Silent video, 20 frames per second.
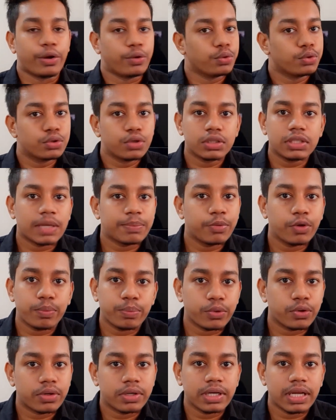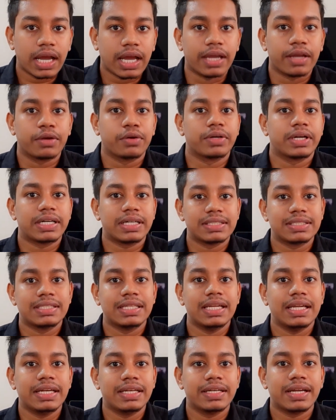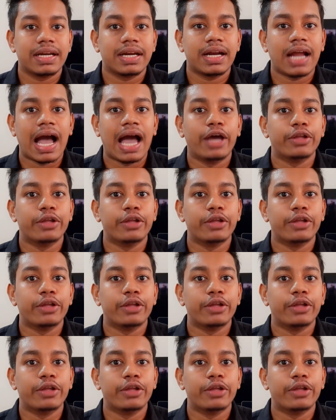রুদ্ধতাপীয় প্রক্রিয়ায় কোনো একটা সিলিন্ডারের